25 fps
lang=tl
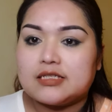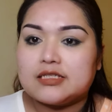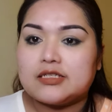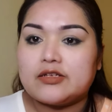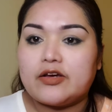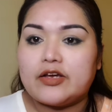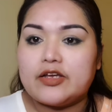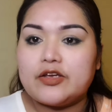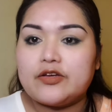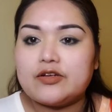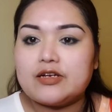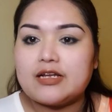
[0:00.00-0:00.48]

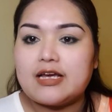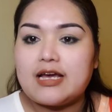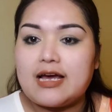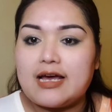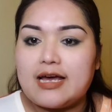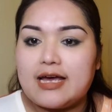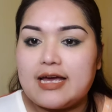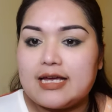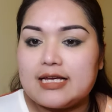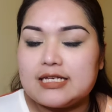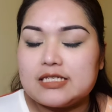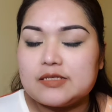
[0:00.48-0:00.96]
So, ayun,
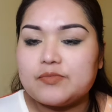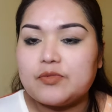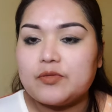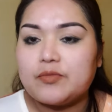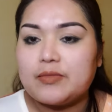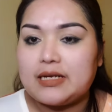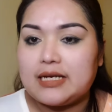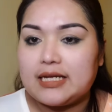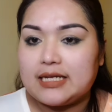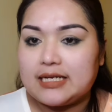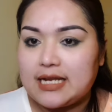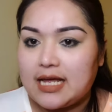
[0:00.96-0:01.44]
guys.
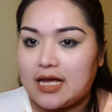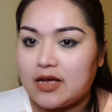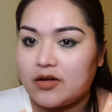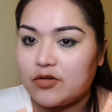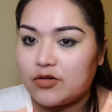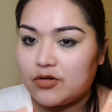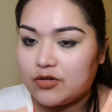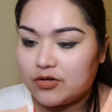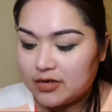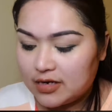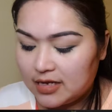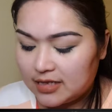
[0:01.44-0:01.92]
Pumalik na
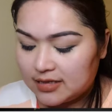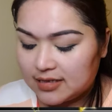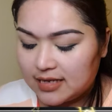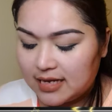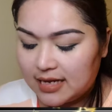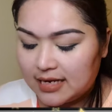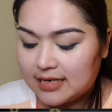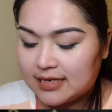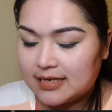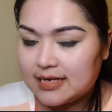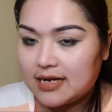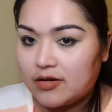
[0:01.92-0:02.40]
ako. At
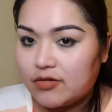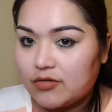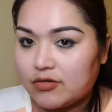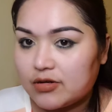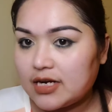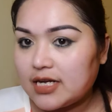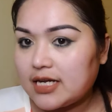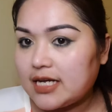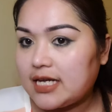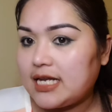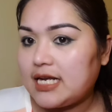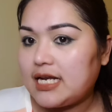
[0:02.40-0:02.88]
galing na
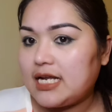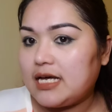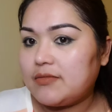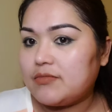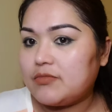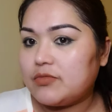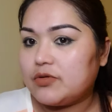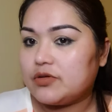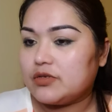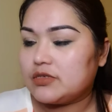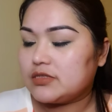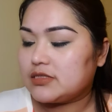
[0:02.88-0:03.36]
ako
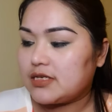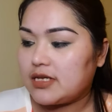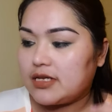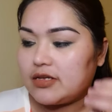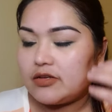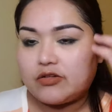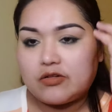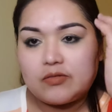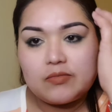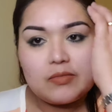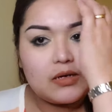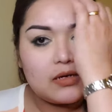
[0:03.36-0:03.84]
naghilamos.
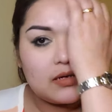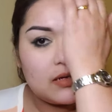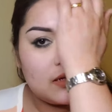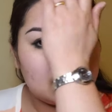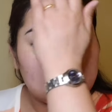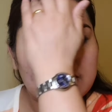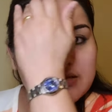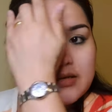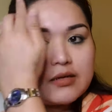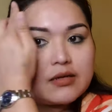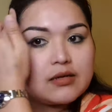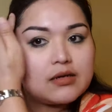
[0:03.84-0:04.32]
Ngayon, mag...
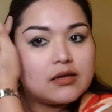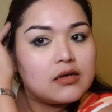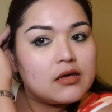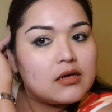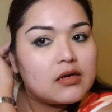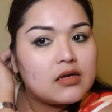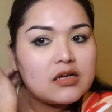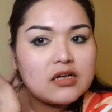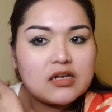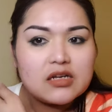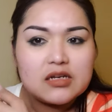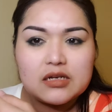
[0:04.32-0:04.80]

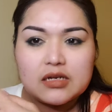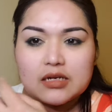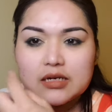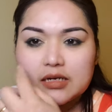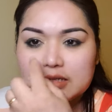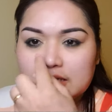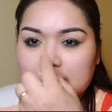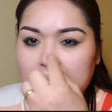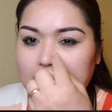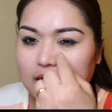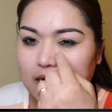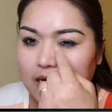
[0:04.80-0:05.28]
Hindi
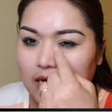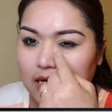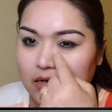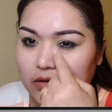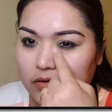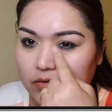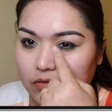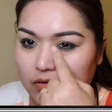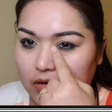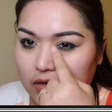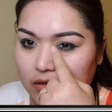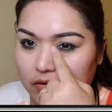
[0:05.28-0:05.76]

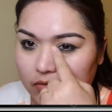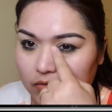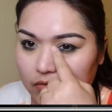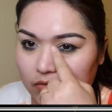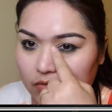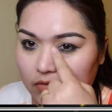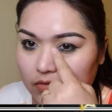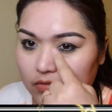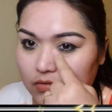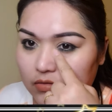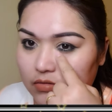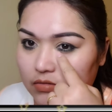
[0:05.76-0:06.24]
natatanggal yung ano
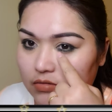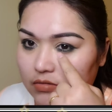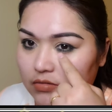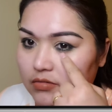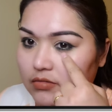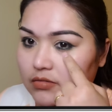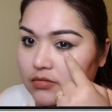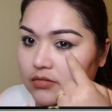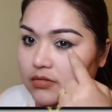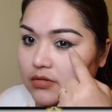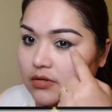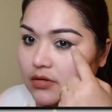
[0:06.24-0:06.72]
ko.
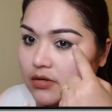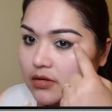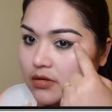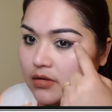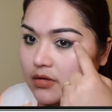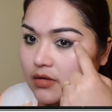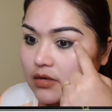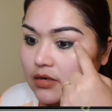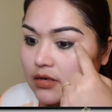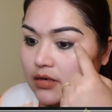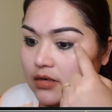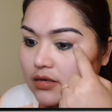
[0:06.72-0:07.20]

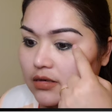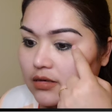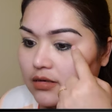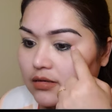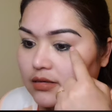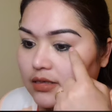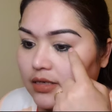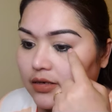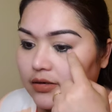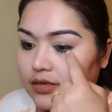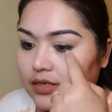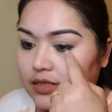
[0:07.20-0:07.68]

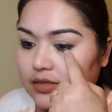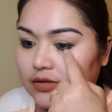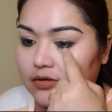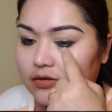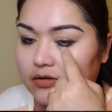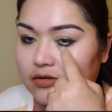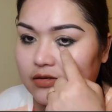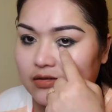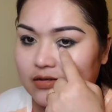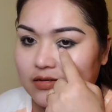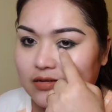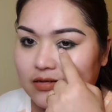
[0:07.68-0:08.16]
Ang tag
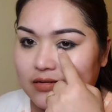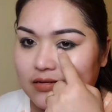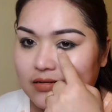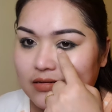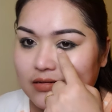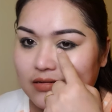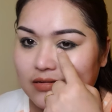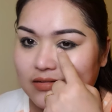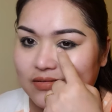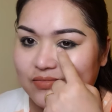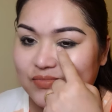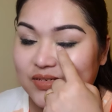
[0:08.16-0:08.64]
dito?
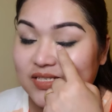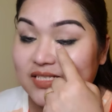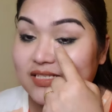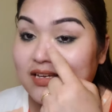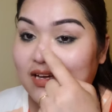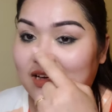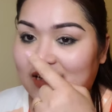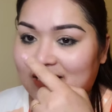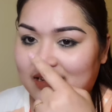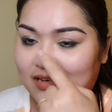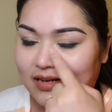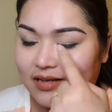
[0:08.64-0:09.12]

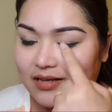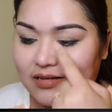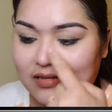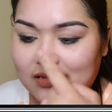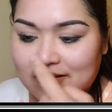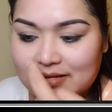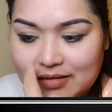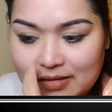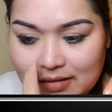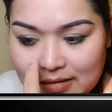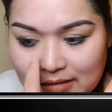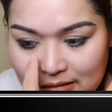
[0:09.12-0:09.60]
Mascara.
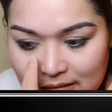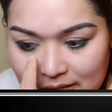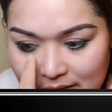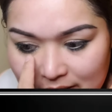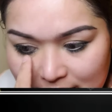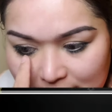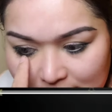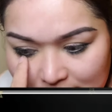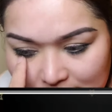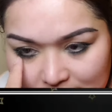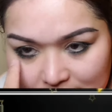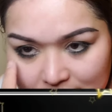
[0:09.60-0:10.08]

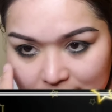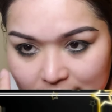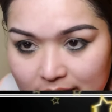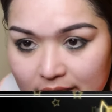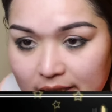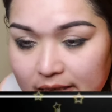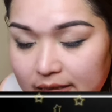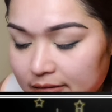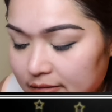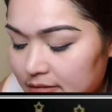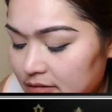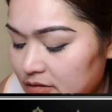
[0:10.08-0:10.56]

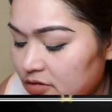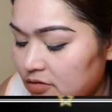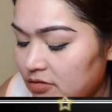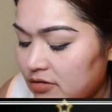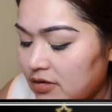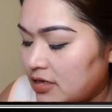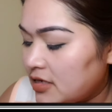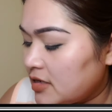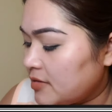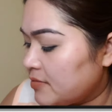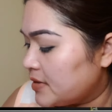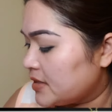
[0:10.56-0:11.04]
Ayan.
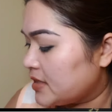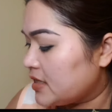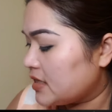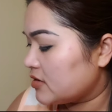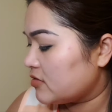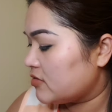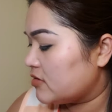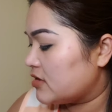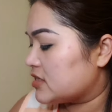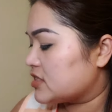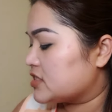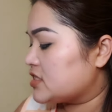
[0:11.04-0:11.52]
So,
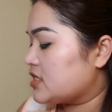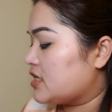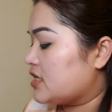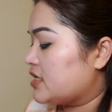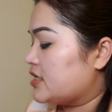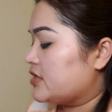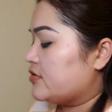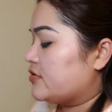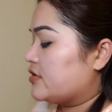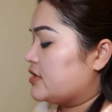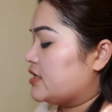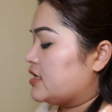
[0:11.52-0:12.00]
gagamitan ko lang siya
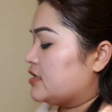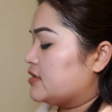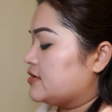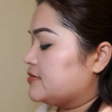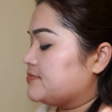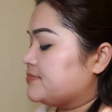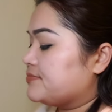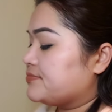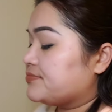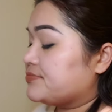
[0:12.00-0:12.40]
ngayon ng